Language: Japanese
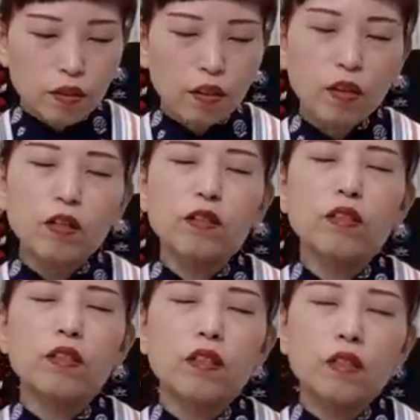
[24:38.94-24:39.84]
て感
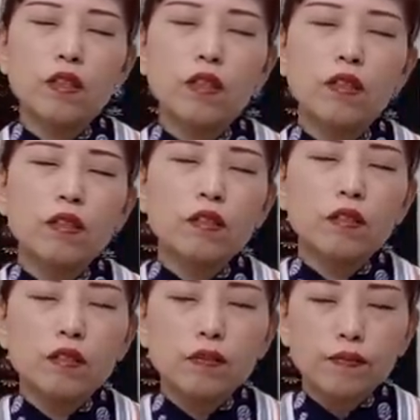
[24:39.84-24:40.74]
じかな
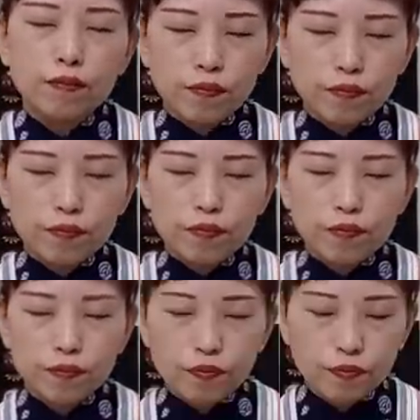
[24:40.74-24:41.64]
うん。